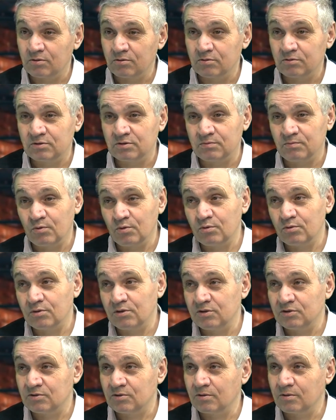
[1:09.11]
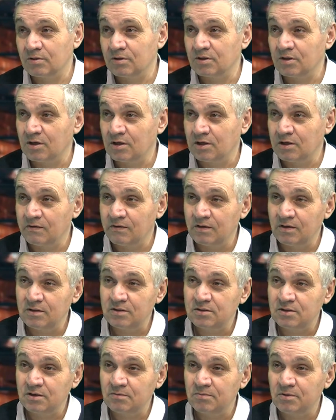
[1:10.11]
Но смогут ли стороны
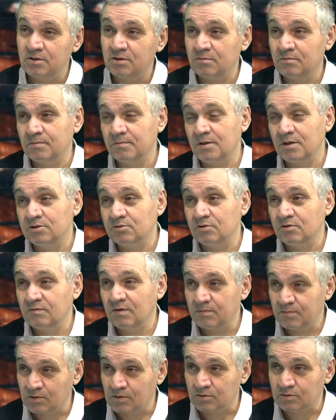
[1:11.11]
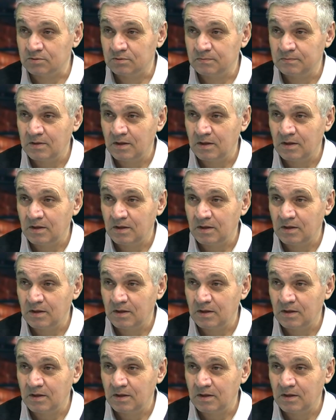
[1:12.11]
договориться об этом, большой вопрос.